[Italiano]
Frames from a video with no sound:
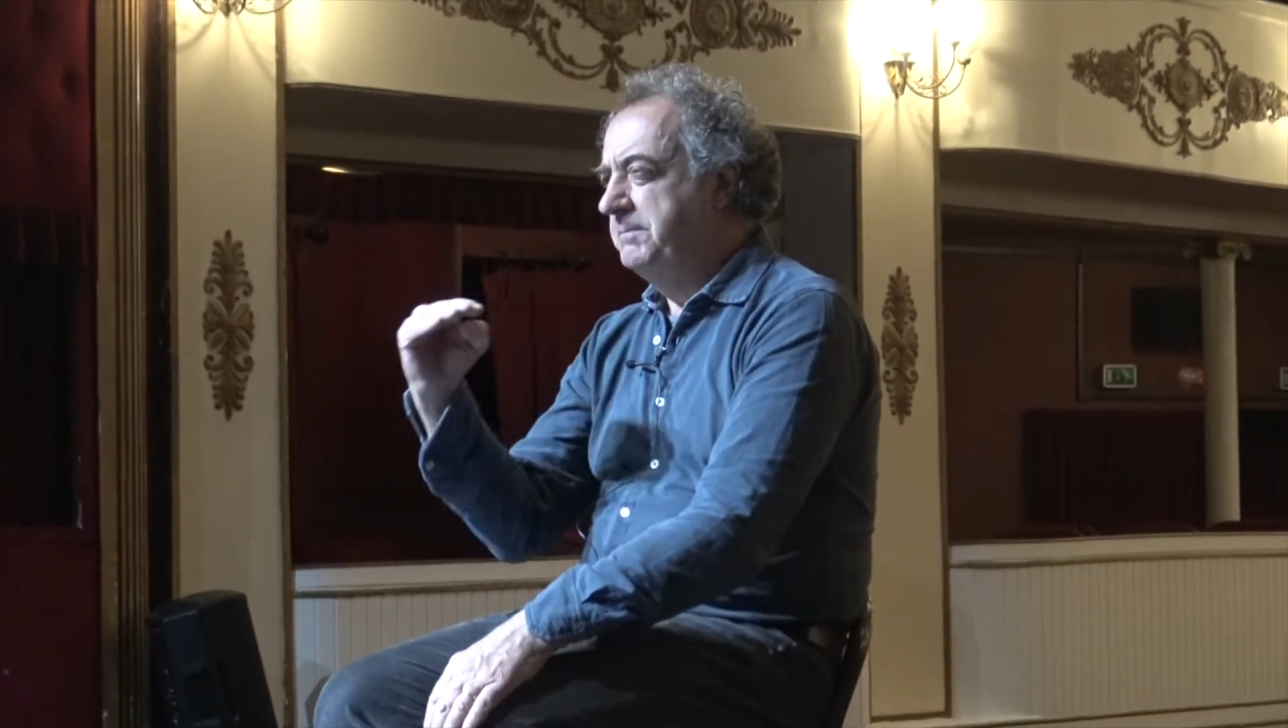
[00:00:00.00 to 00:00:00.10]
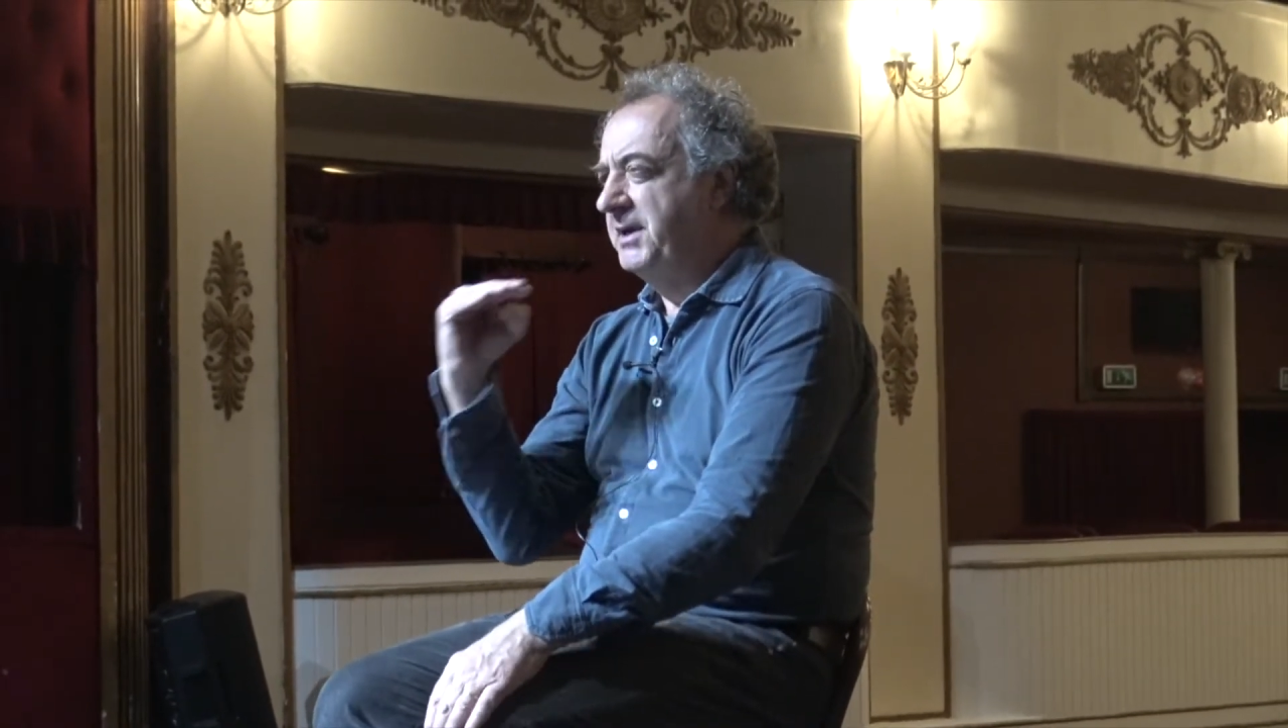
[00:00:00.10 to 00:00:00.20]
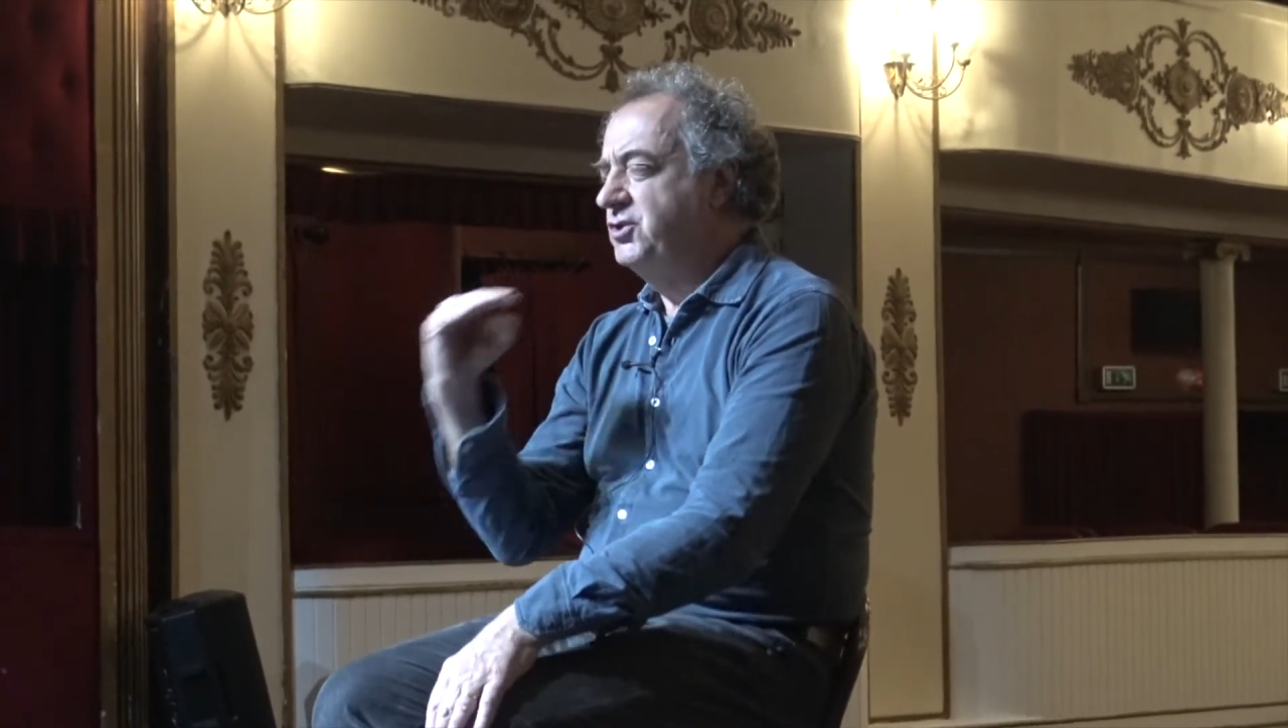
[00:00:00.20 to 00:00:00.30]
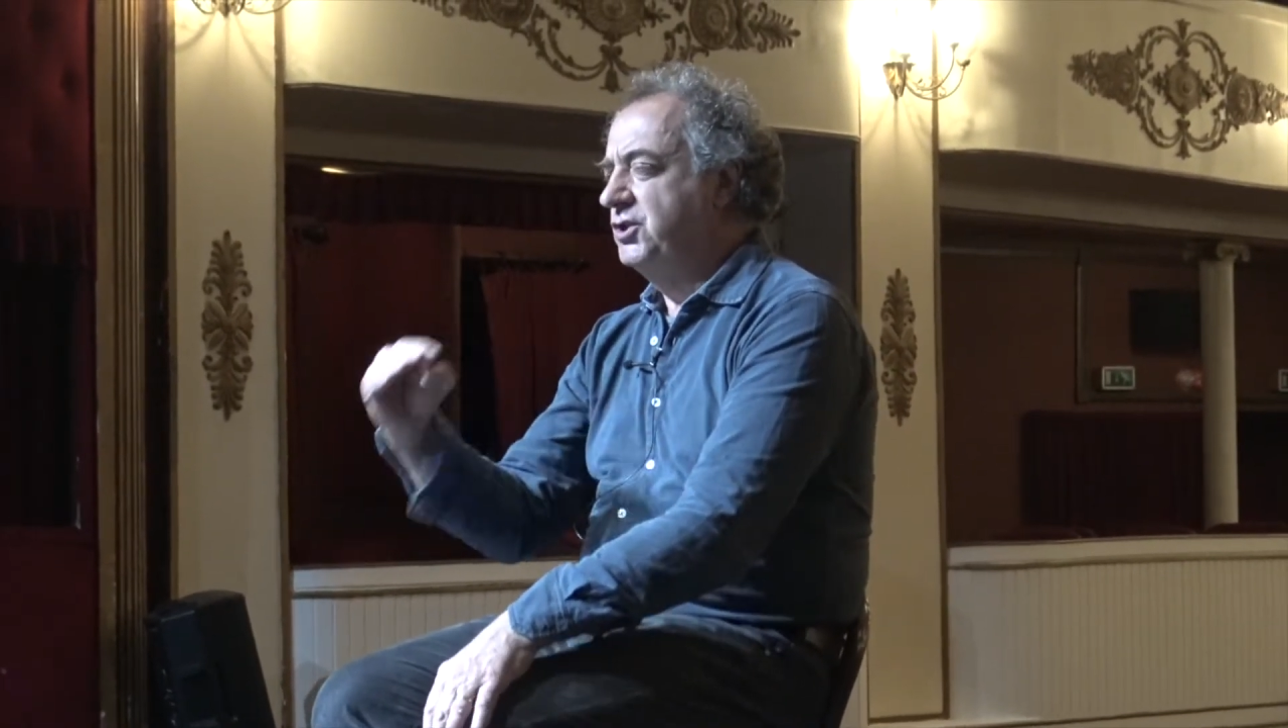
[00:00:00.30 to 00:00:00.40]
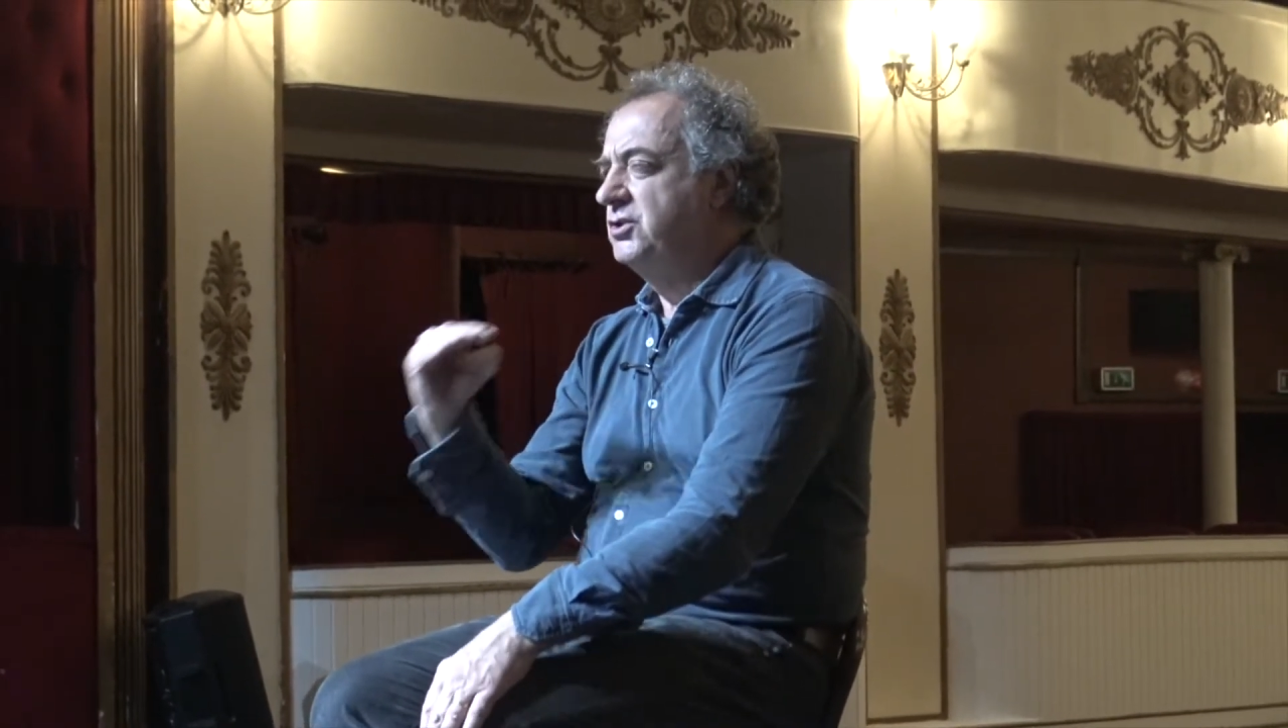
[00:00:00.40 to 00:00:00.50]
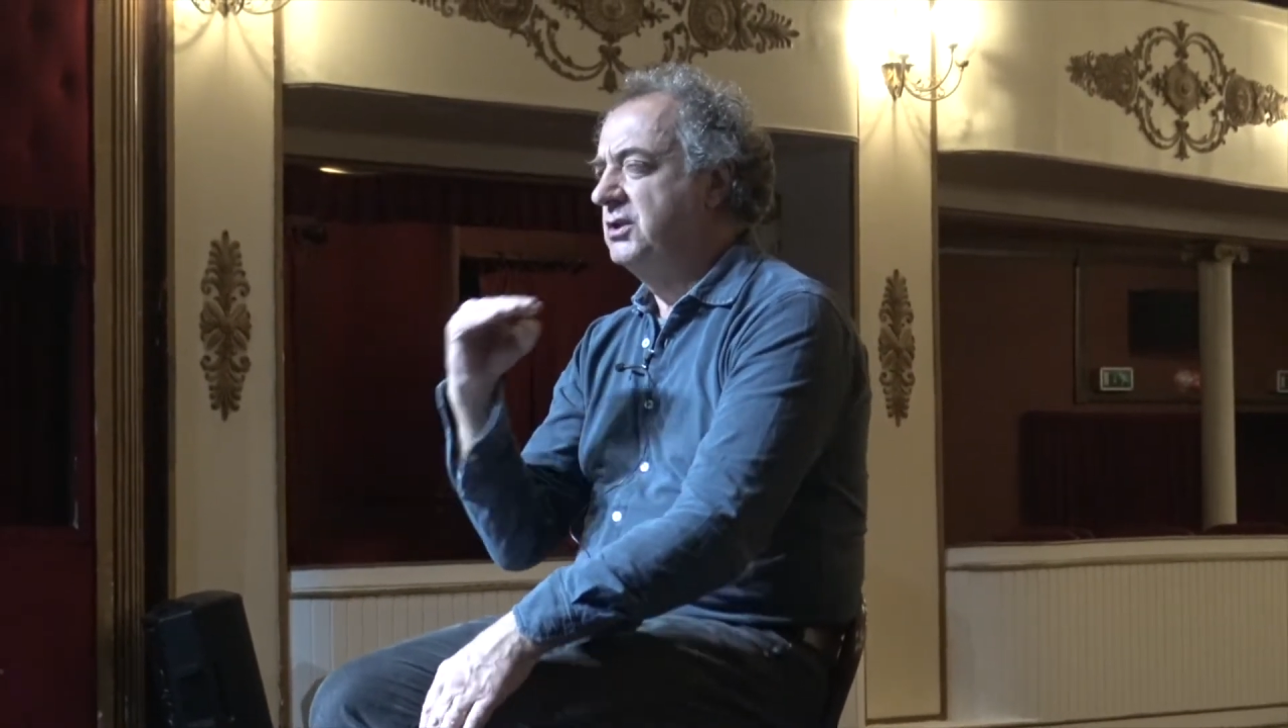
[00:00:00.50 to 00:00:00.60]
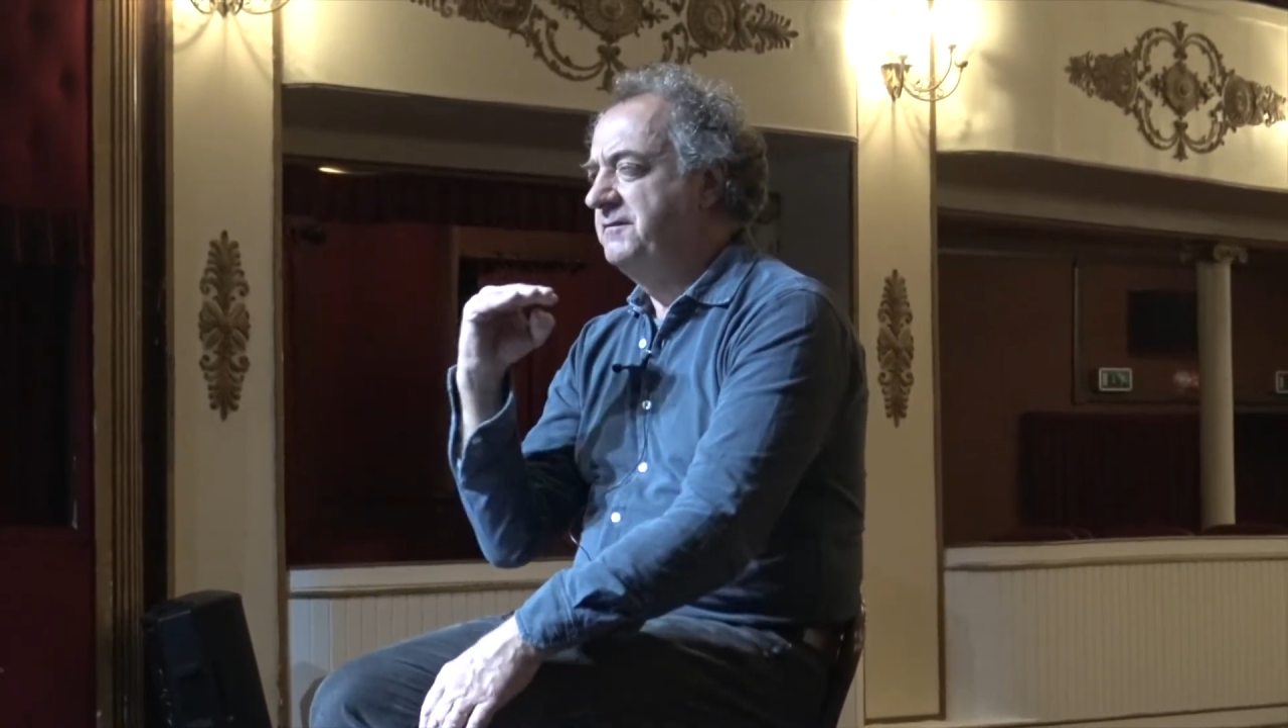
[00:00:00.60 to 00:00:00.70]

preciso e